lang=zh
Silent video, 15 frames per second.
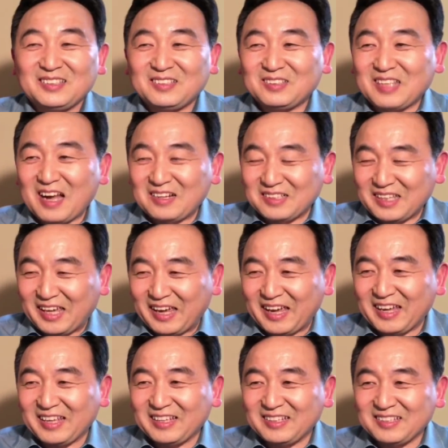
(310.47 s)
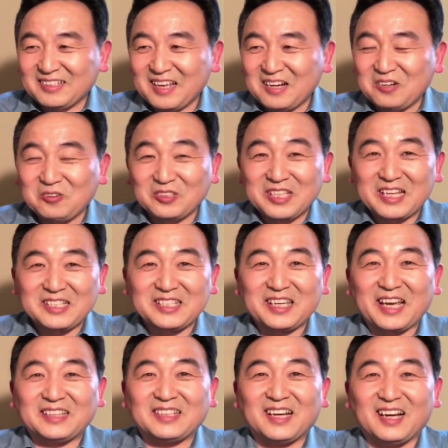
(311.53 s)
当年三十多年
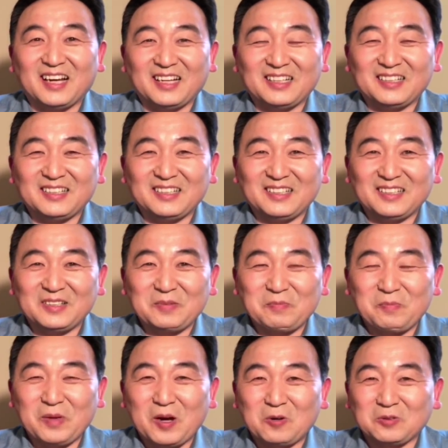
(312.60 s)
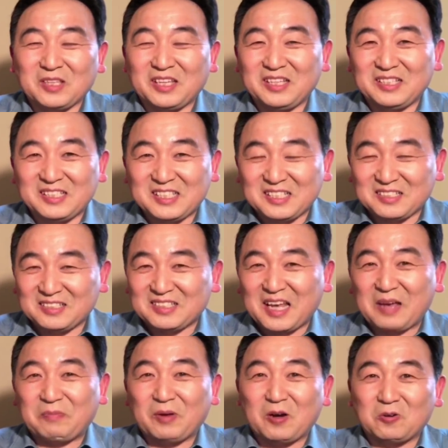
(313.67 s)
前的标题竞
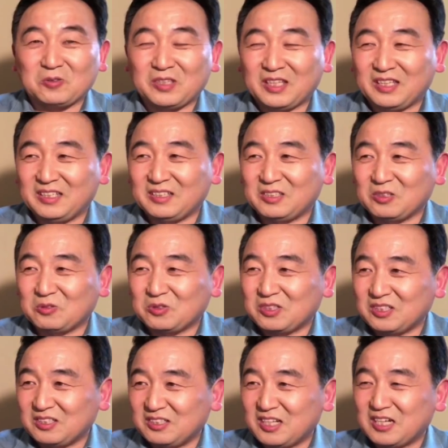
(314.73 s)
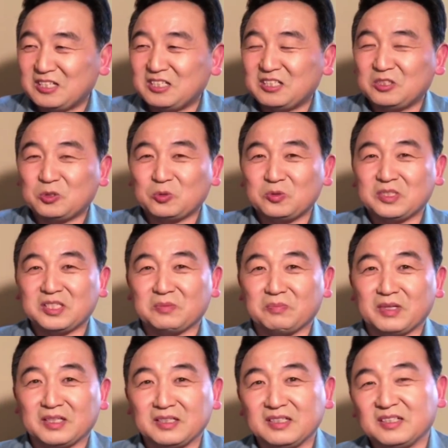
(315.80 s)
赛标题就是“人之初，性
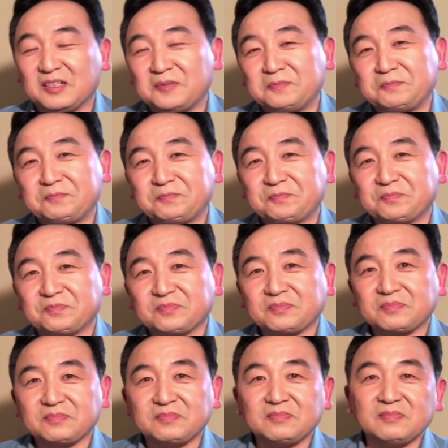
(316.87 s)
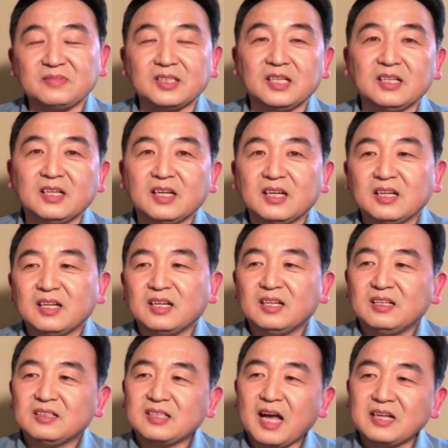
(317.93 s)
本
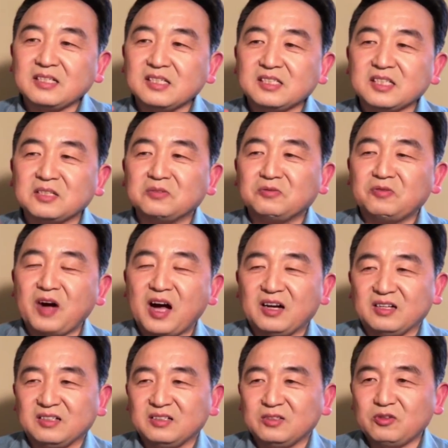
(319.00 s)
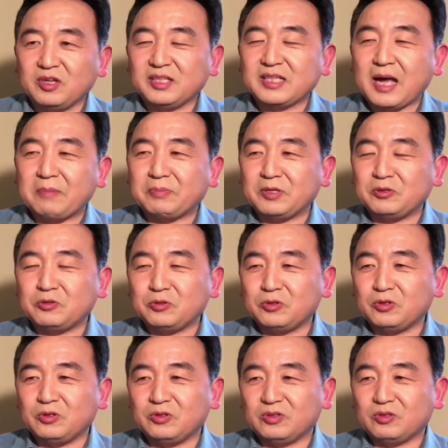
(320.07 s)
恶”。他是正方，所以他必
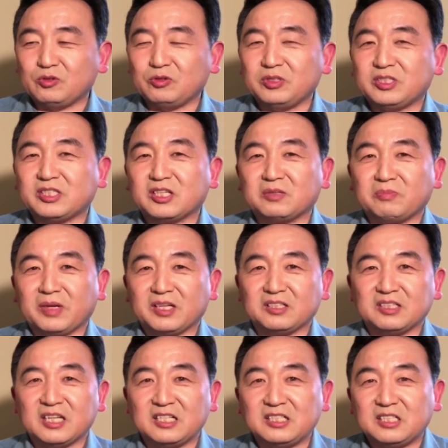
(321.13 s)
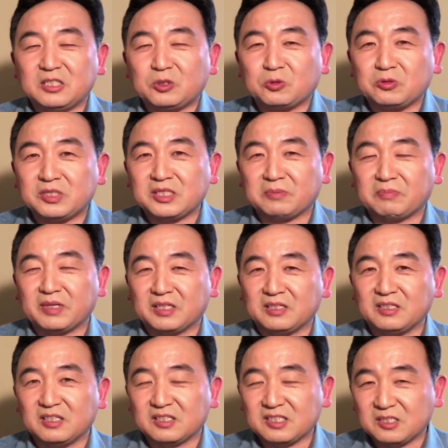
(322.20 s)
须去证明“人之初，性本
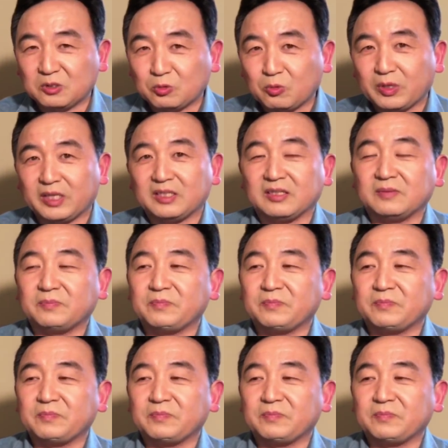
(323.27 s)
恶”是对的。